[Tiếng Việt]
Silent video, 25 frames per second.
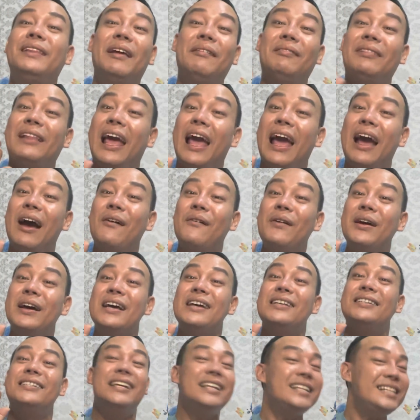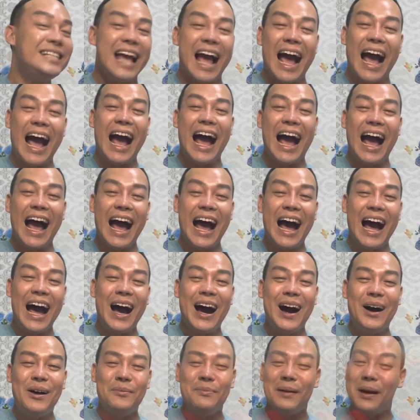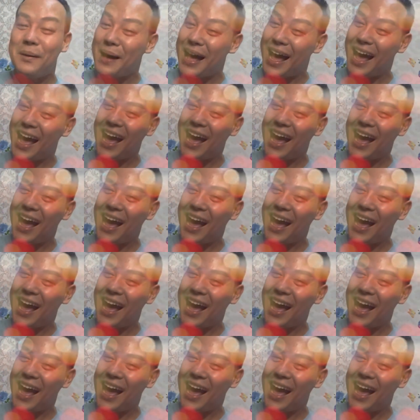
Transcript: tiếp theo. Xin chào. Bye